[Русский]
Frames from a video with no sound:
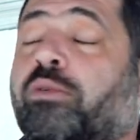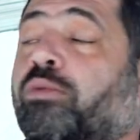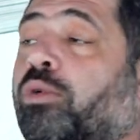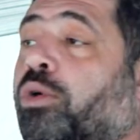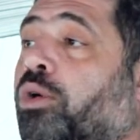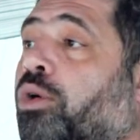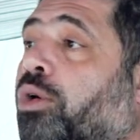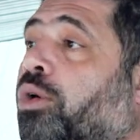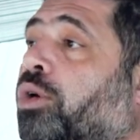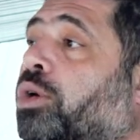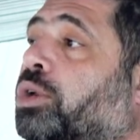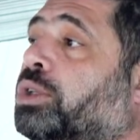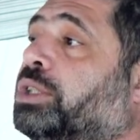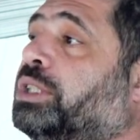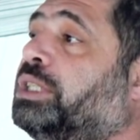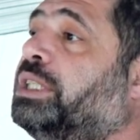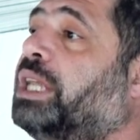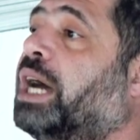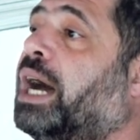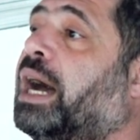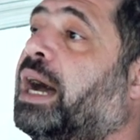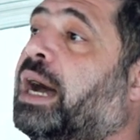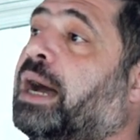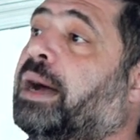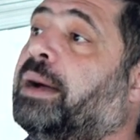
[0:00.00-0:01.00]
Вот,
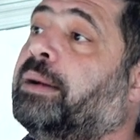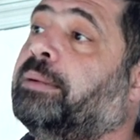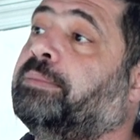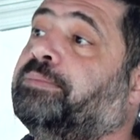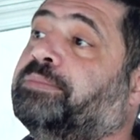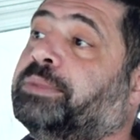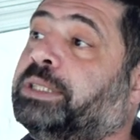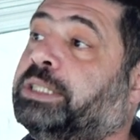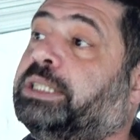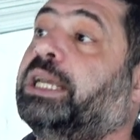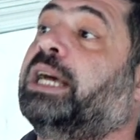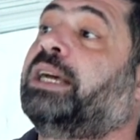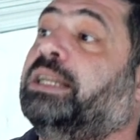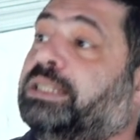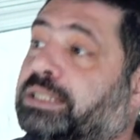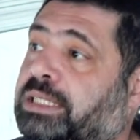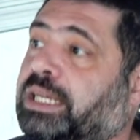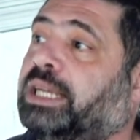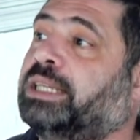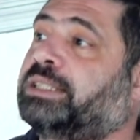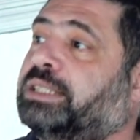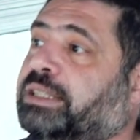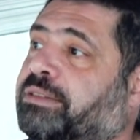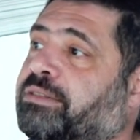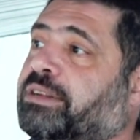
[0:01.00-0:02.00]
да, за,
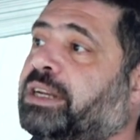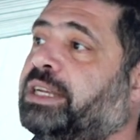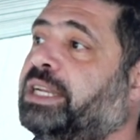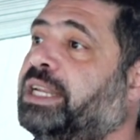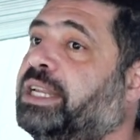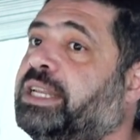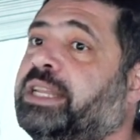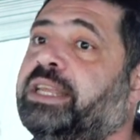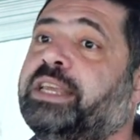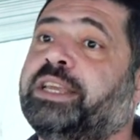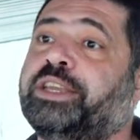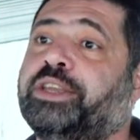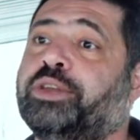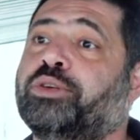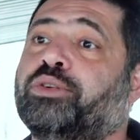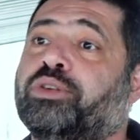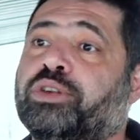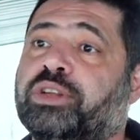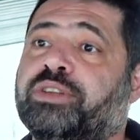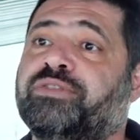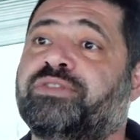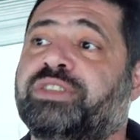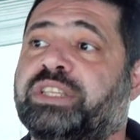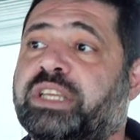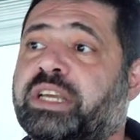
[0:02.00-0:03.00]
за осквернение
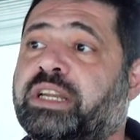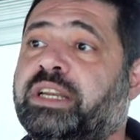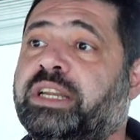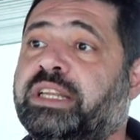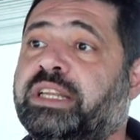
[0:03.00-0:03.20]
георгиевской